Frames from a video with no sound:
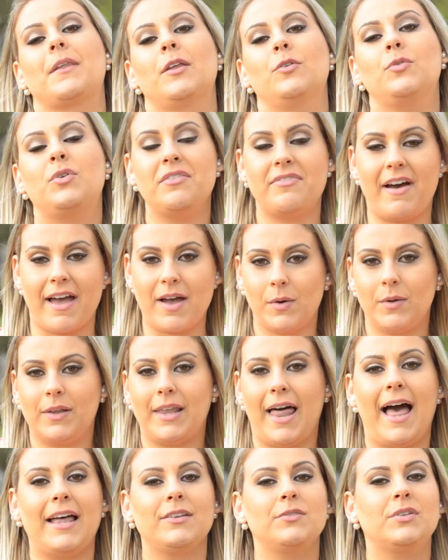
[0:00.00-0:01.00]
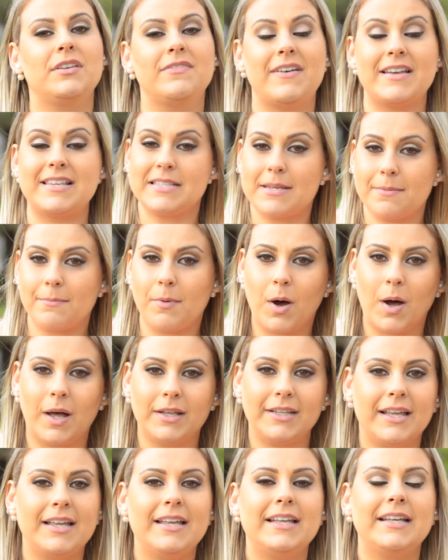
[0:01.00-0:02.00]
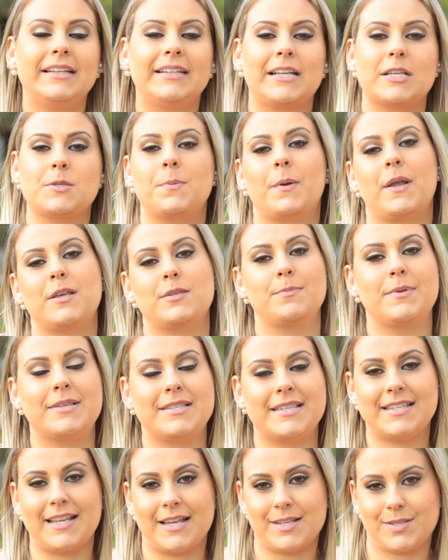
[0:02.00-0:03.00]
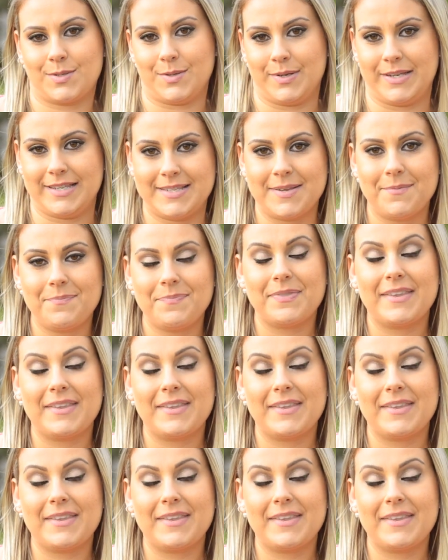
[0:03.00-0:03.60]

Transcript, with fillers: do que vai rolar, do que vai ser moda nas próximas estações.